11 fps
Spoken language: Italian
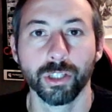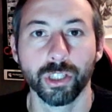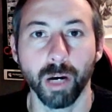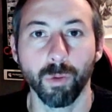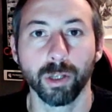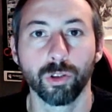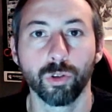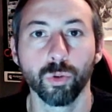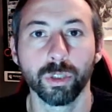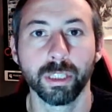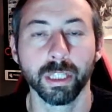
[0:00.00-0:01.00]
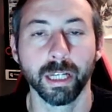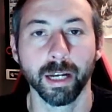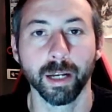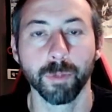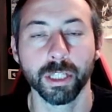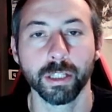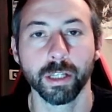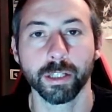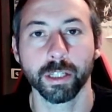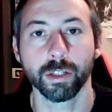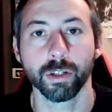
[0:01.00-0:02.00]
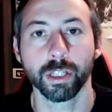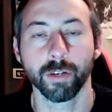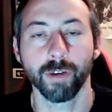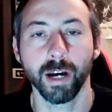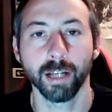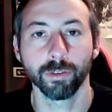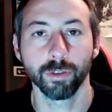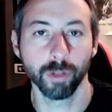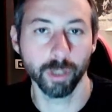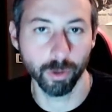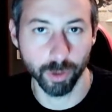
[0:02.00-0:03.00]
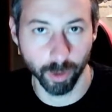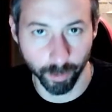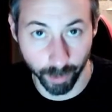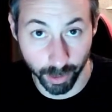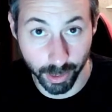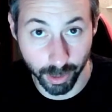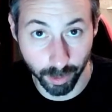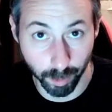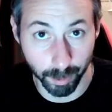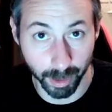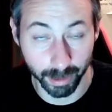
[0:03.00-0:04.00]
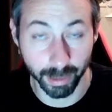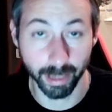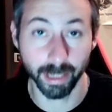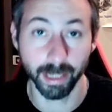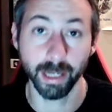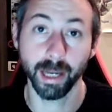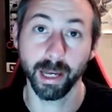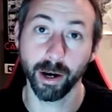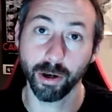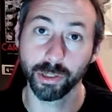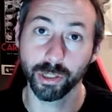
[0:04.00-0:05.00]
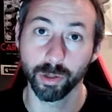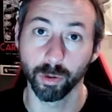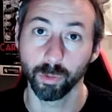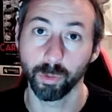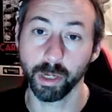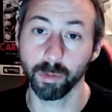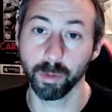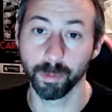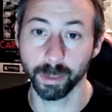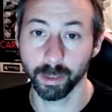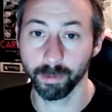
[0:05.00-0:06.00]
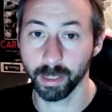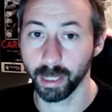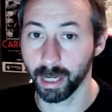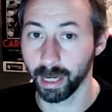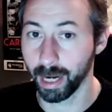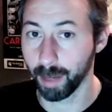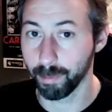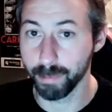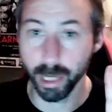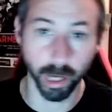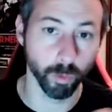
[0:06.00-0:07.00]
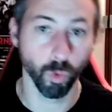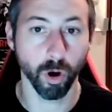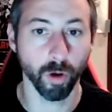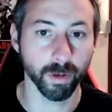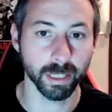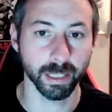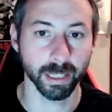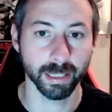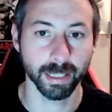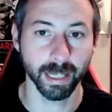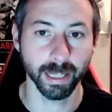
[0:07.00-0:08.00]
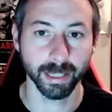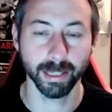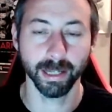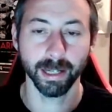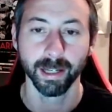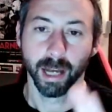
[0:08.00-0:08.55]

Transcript: Ciao a tutti cari amici di Accesso Riservato, io sono Francesco Bomartini e oggi sono qui come potete vedere nella mia nuova stanzetta